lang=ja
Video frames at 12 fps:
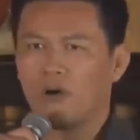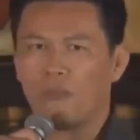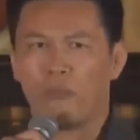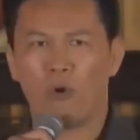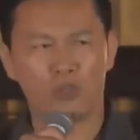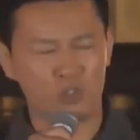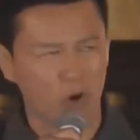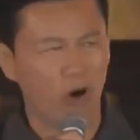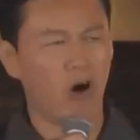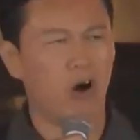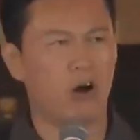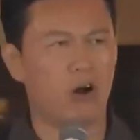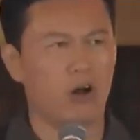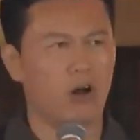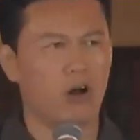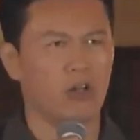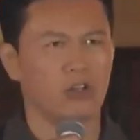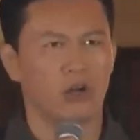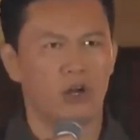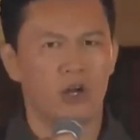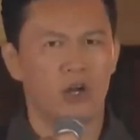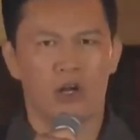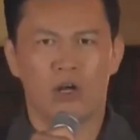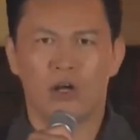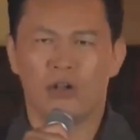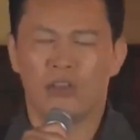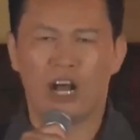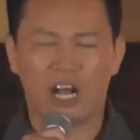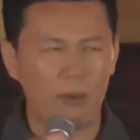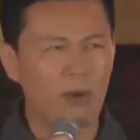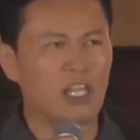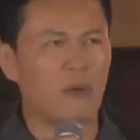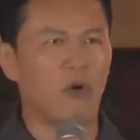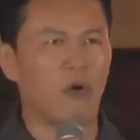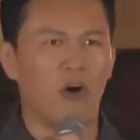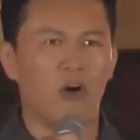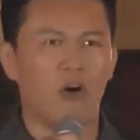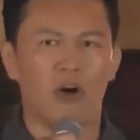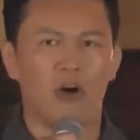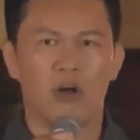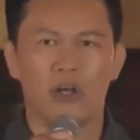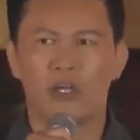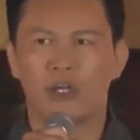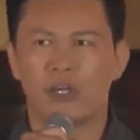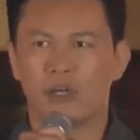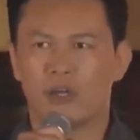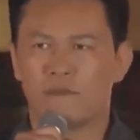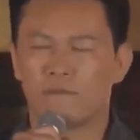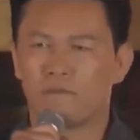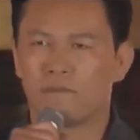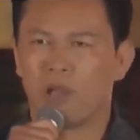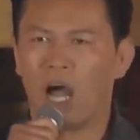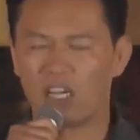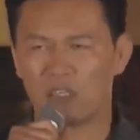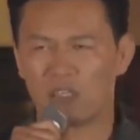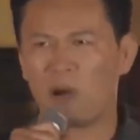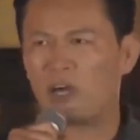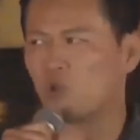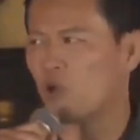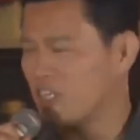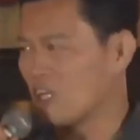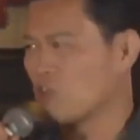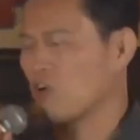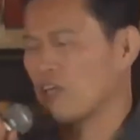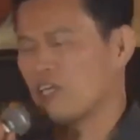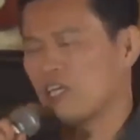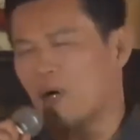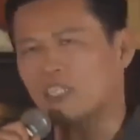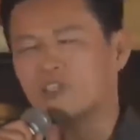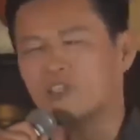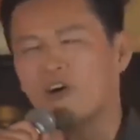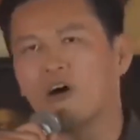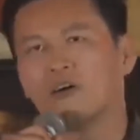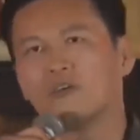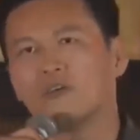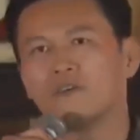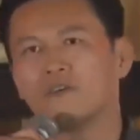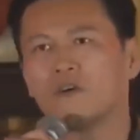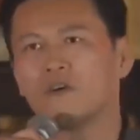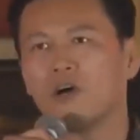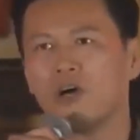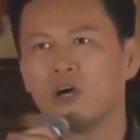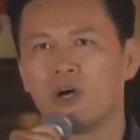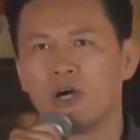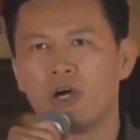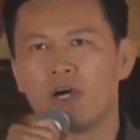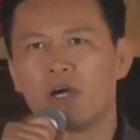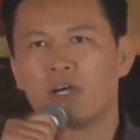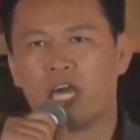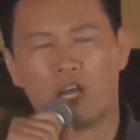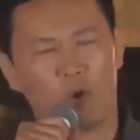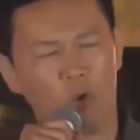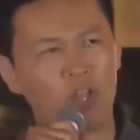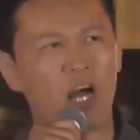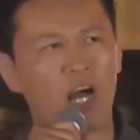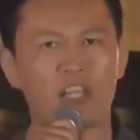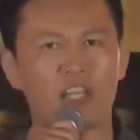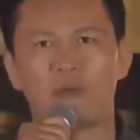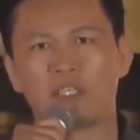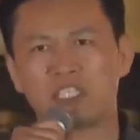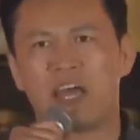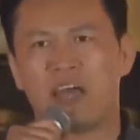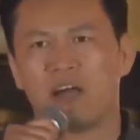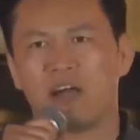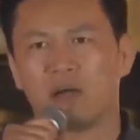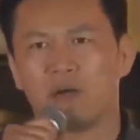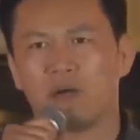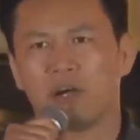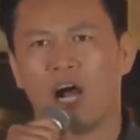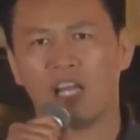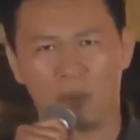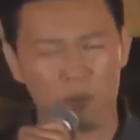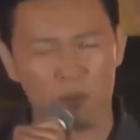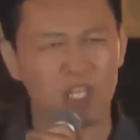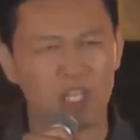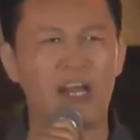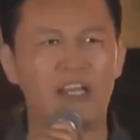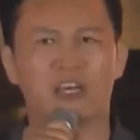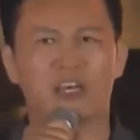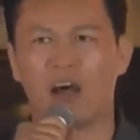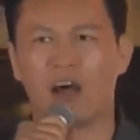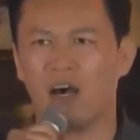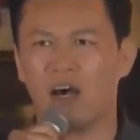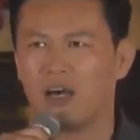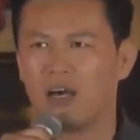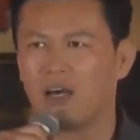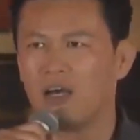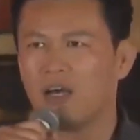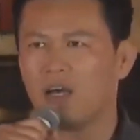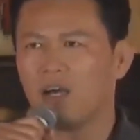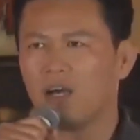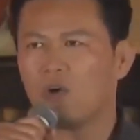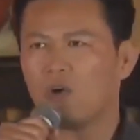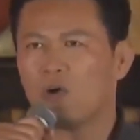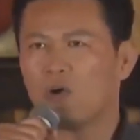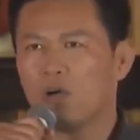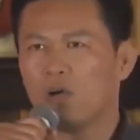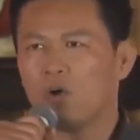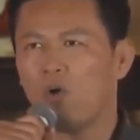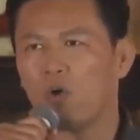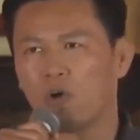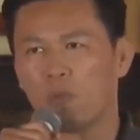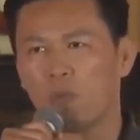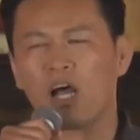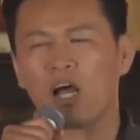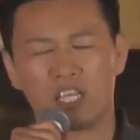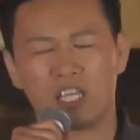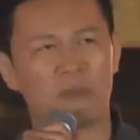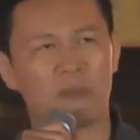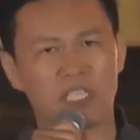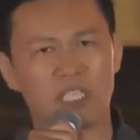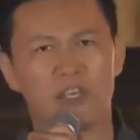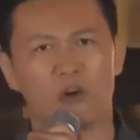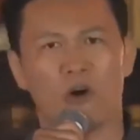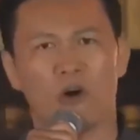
僕の仲間でもアルバイトや日雇いいますよ結婚なんかできません金持ってないですから子供なんかできませんよ